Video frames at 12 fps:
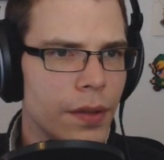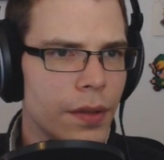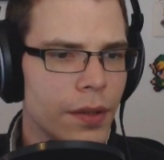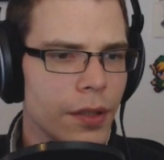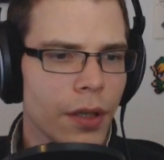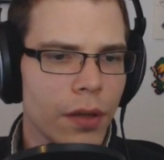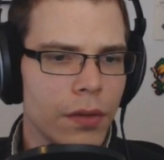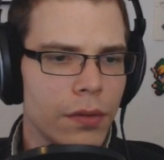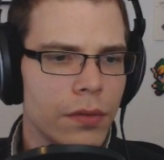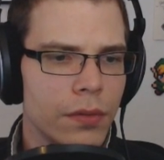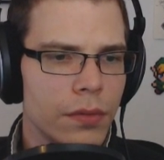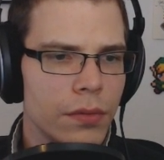Genau.
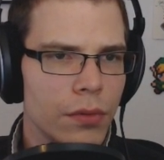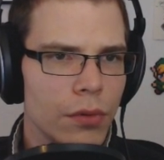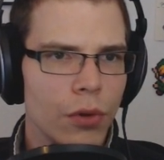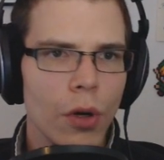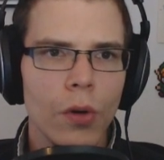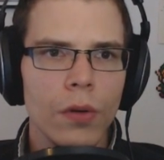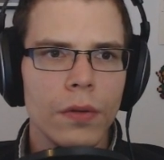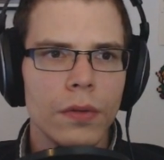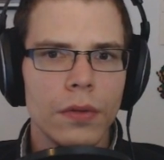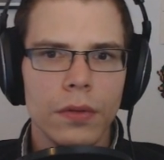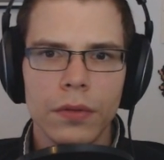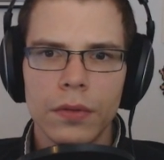Go.
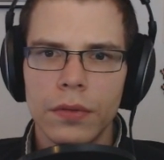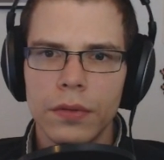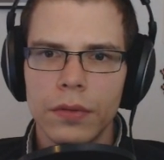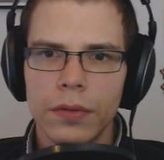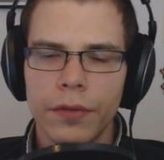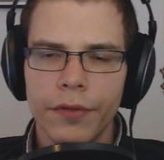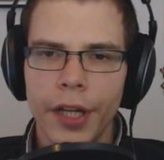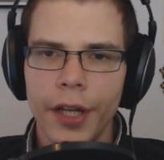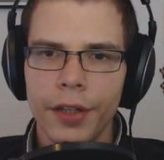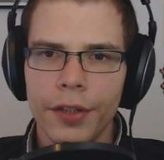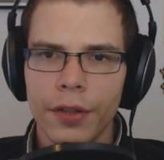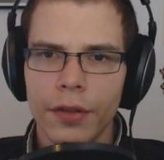
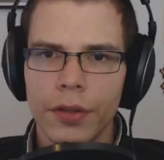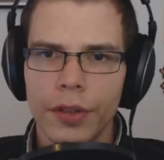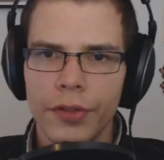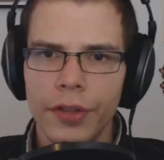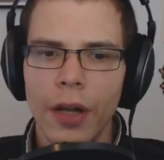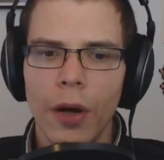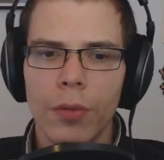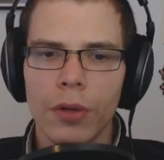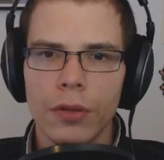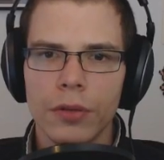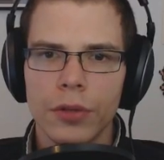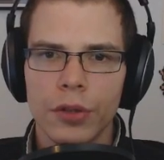Fertig. Hier Ist die Laube.
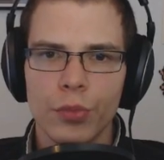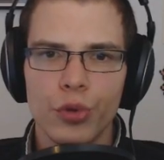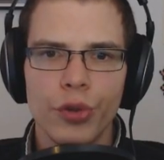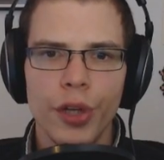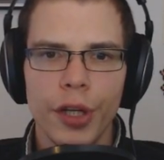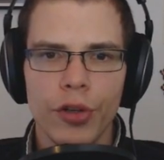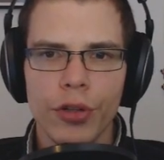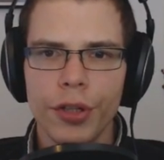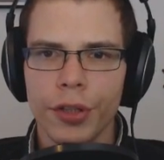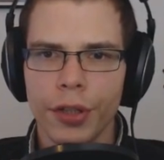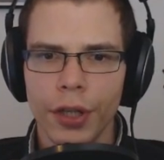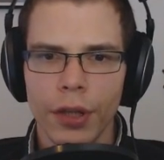Das müsst ihr jetzt schon
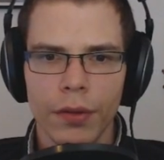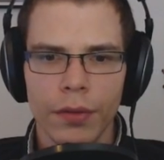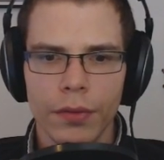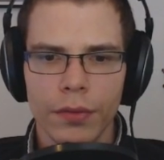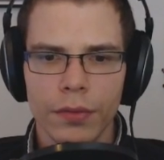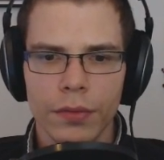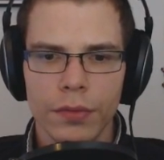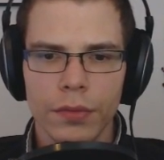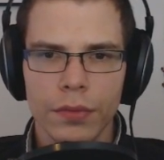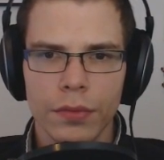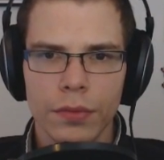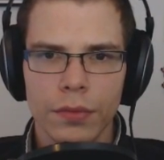hinkriegen.
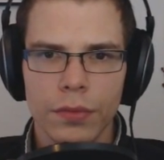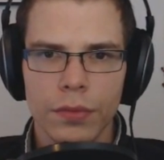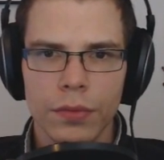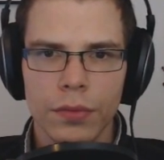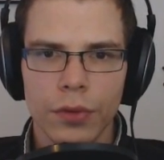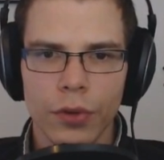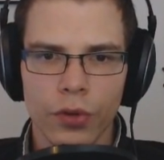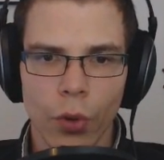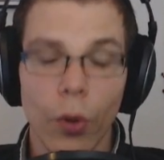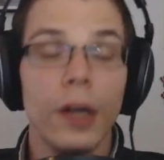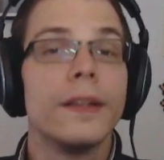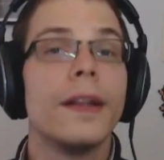So,
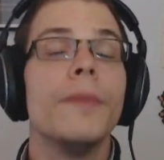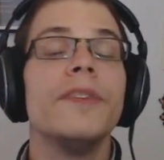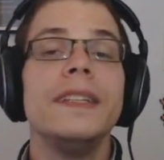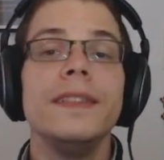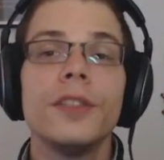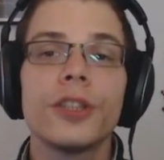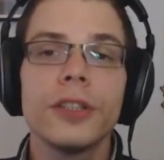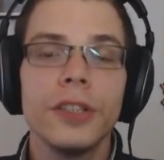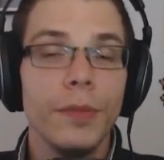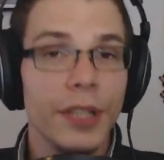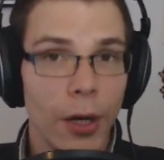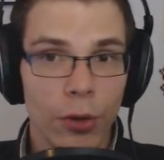dann haben wir diesen Schritt
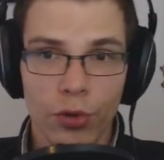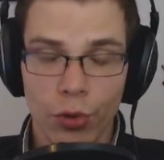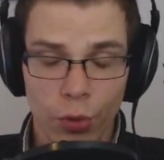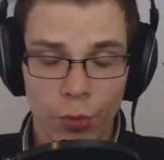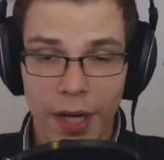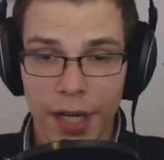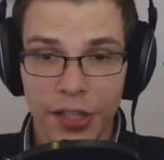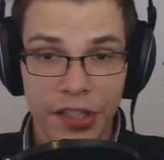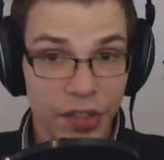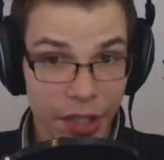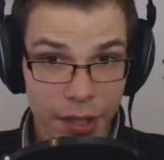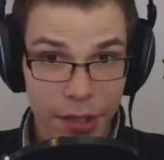nämlich
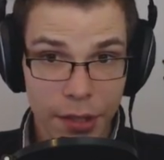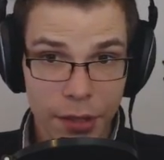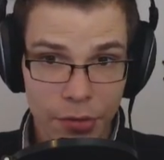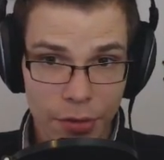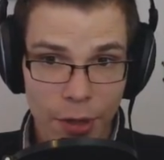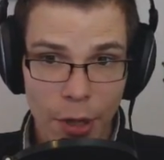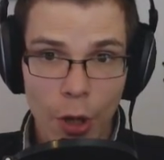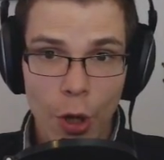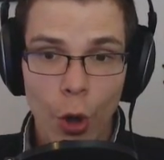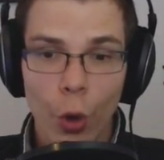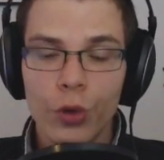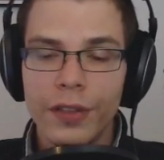automatisiert.
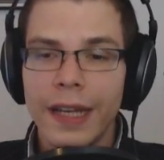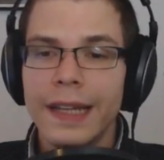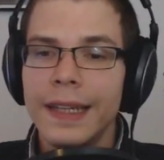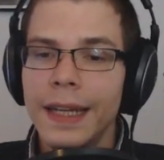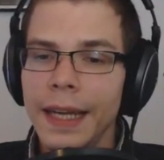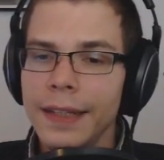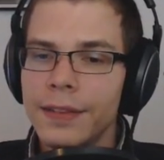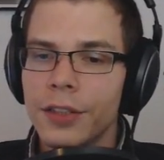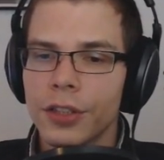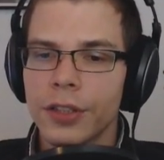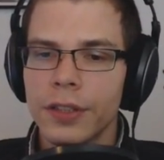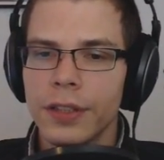Und der nächste
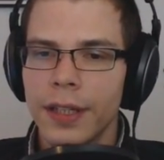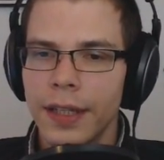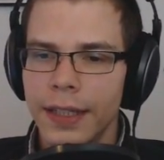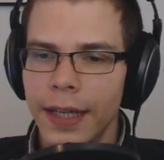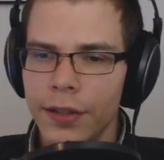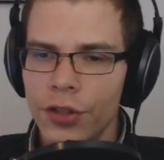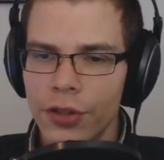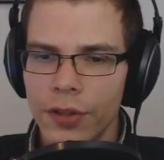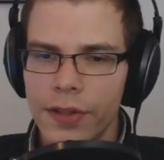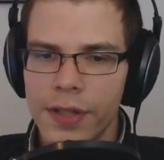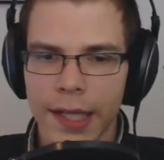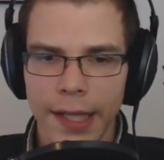Schritt kann jetzt schon
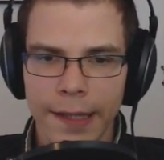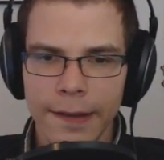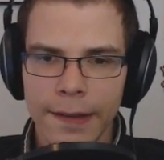sein.